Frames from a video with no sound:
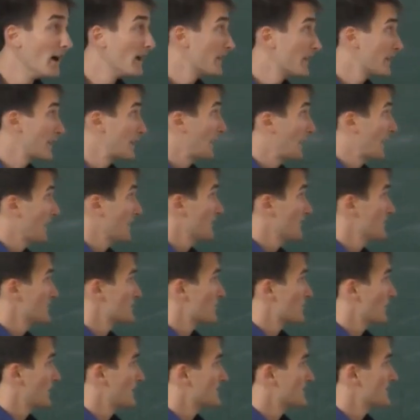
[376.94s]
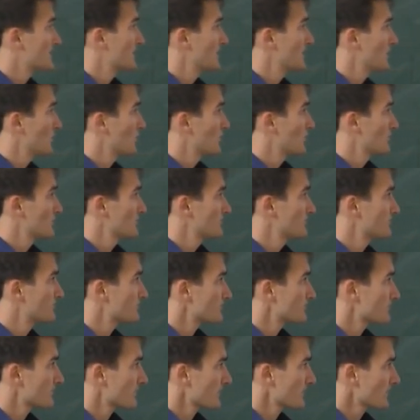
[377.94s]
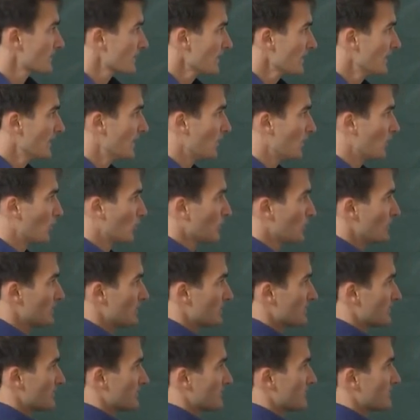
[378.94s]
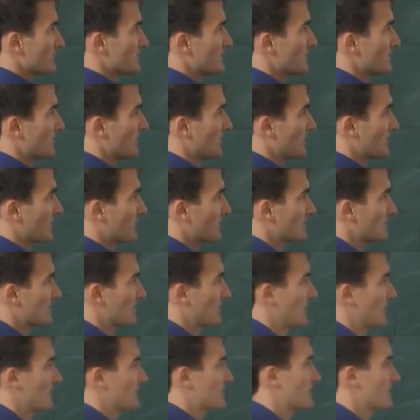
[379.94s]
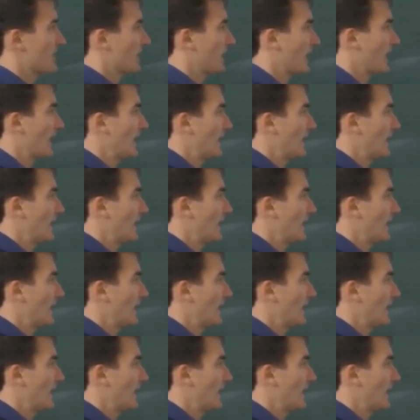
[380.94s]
Eine kleine Visualisierung. Äh, unten sieht man gewissermaßen die